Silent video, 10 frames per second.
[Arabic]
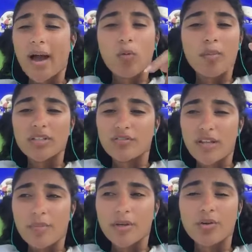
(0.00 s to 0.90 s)
عوامات
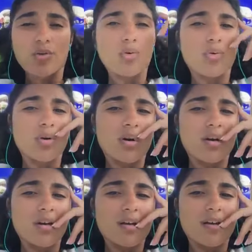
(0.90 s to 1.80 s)
فلامينجو
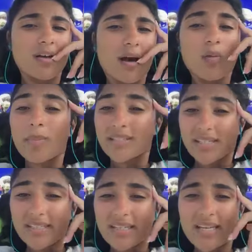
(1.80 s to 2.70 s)
آه،
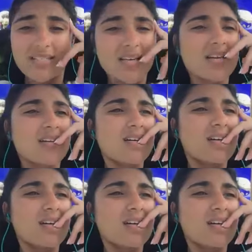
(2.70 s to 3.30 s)
عوامات اناناسه